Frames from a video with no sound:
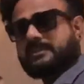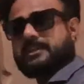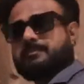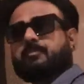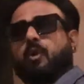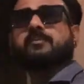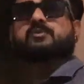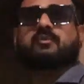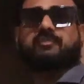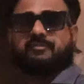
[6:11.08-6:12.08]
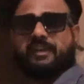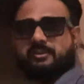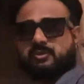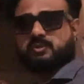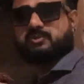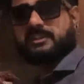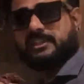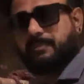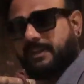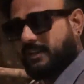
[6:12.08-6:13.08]
बजट प्रॉमिस ऑफर फ्लैट दोस्तों चलते
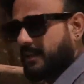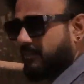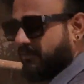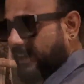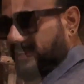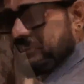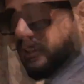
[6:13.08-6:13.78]
अपने फ्लैट की